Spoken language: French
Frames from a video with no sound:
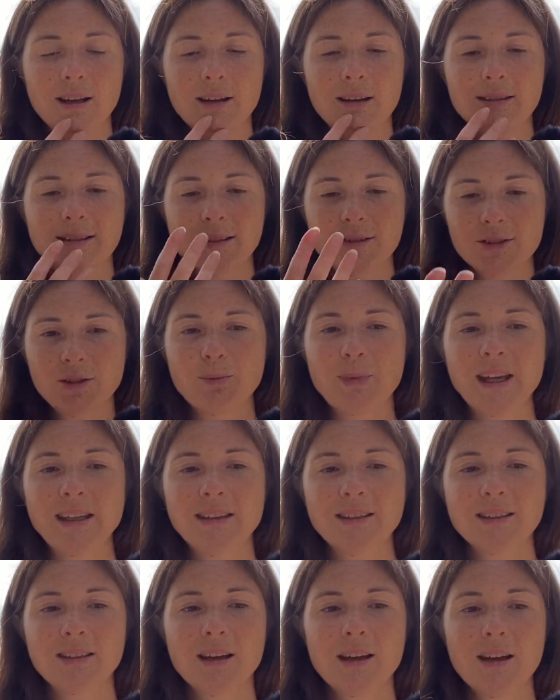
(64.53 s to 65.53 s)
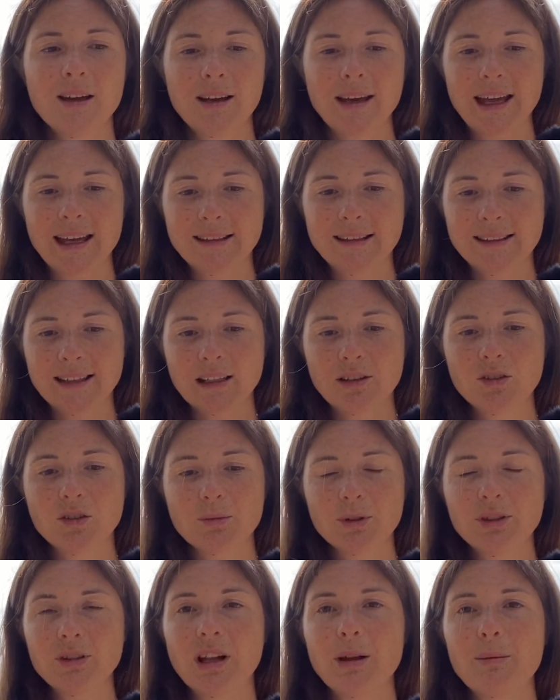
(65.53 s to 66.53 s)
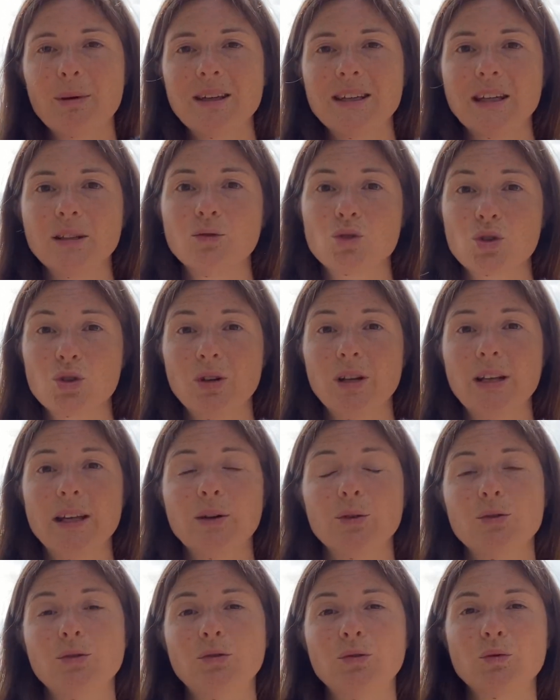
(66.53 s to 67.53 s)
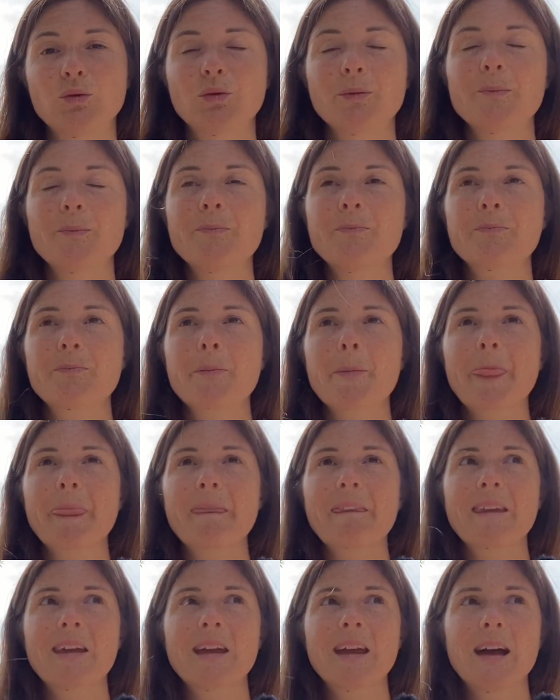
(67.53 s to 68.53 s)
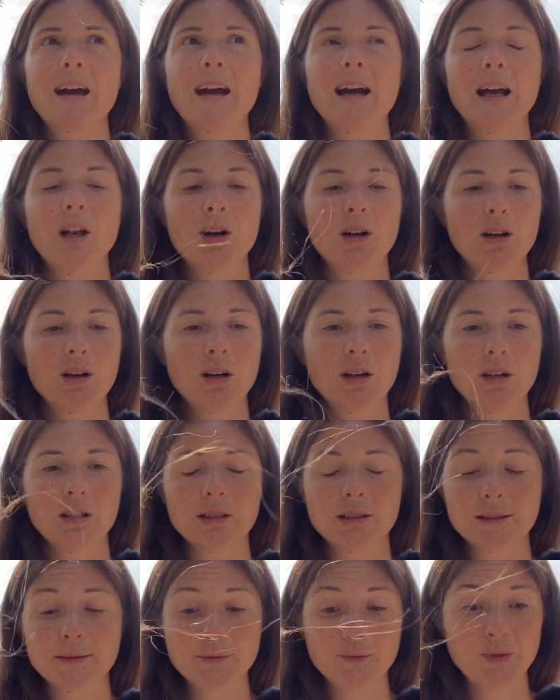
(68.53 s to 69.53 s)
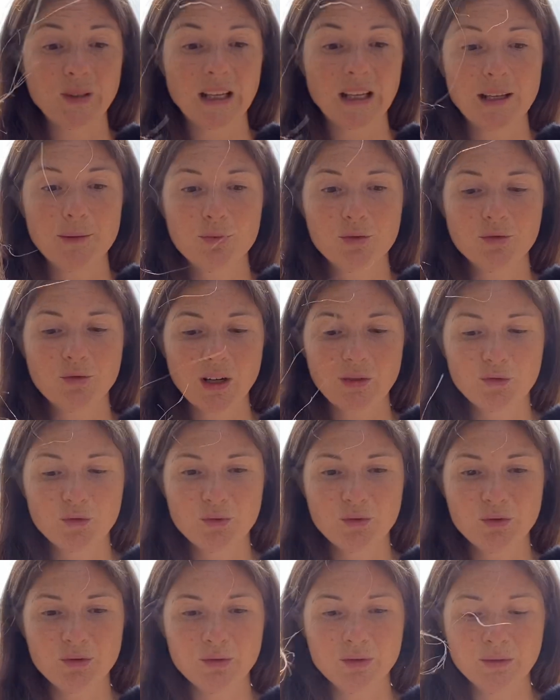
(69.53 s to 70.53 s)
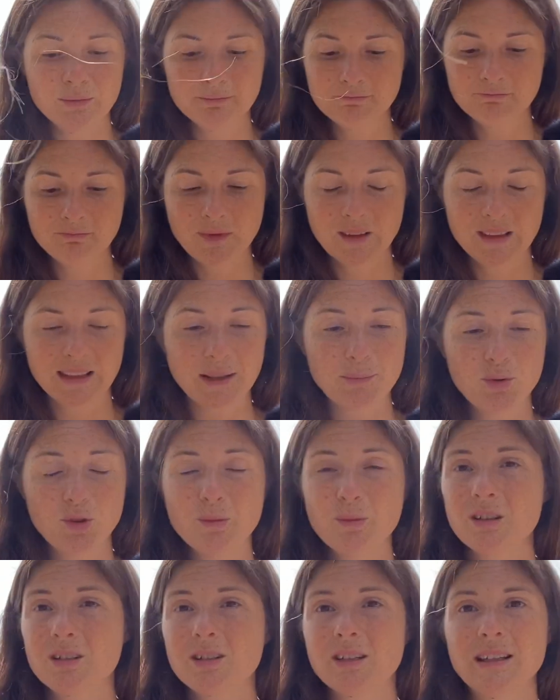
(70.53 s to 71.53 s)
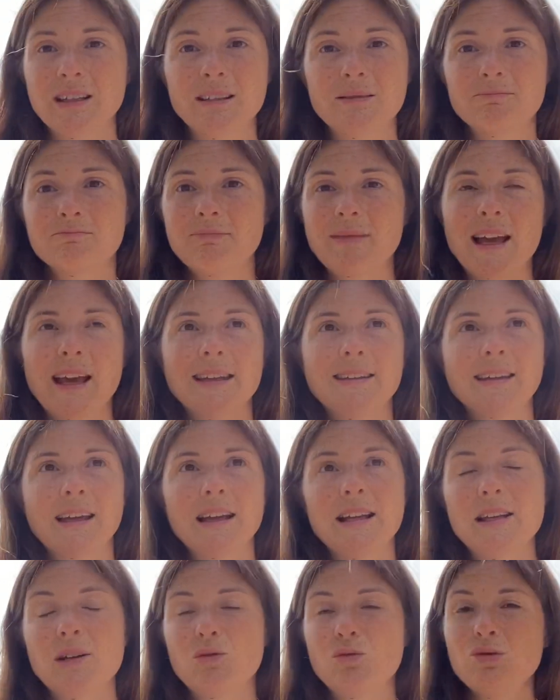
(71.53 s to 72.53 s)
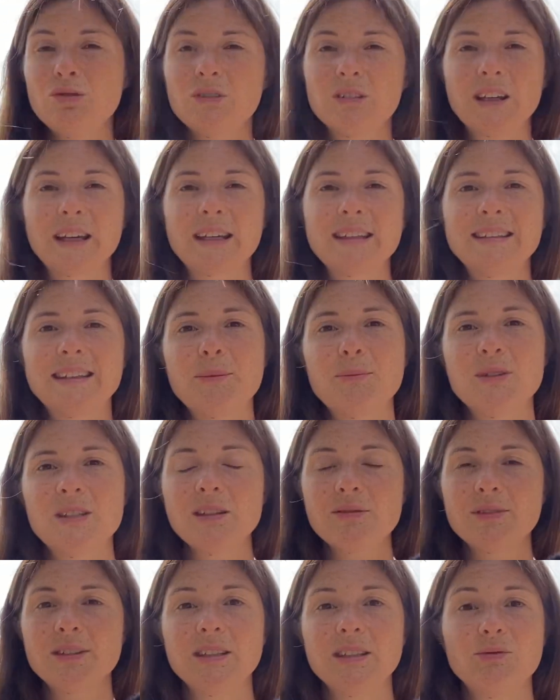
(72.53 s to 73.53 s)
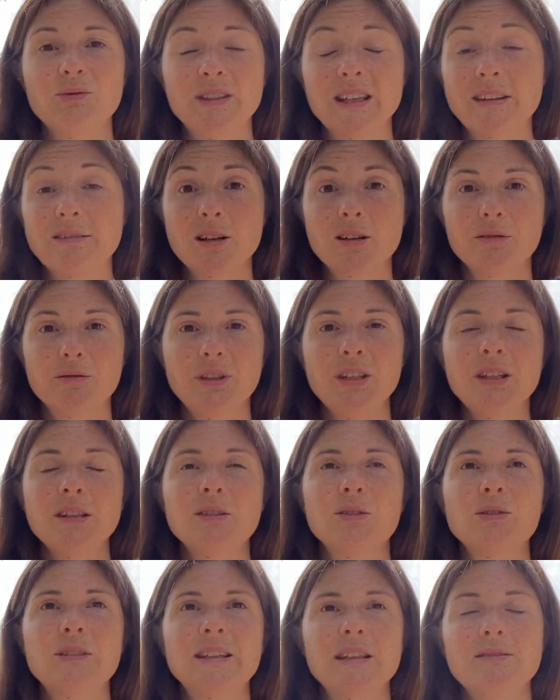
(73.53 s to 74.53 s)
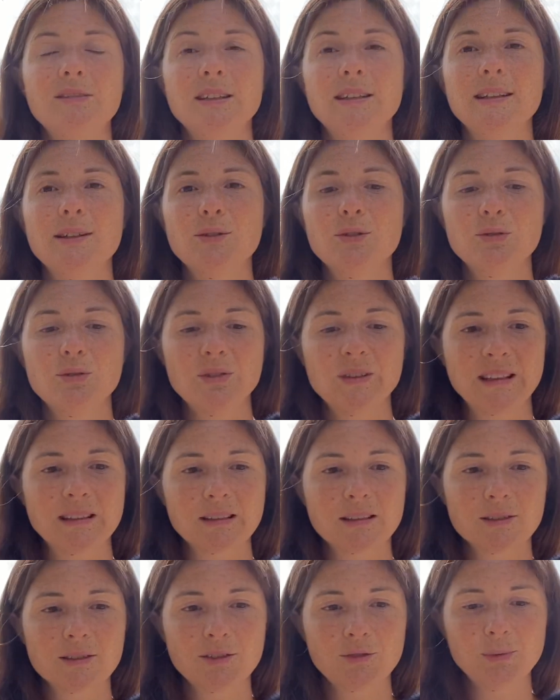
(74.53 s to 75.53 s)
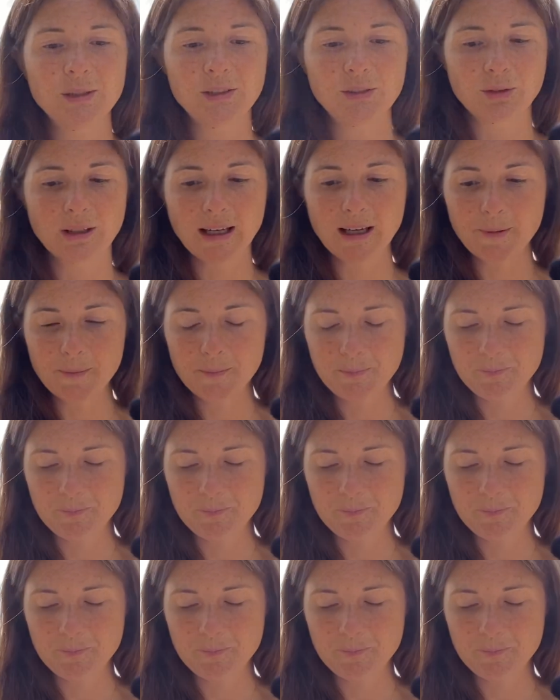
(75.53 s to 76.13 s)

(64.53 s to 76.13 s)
transmettre exactement de la manière dont je l'ai reçue. Alors, euh, vous allez pouvoir vous simplement être à l'écoute, réceptif, si vous avez envie de cette vidéo, de cette transmission-là.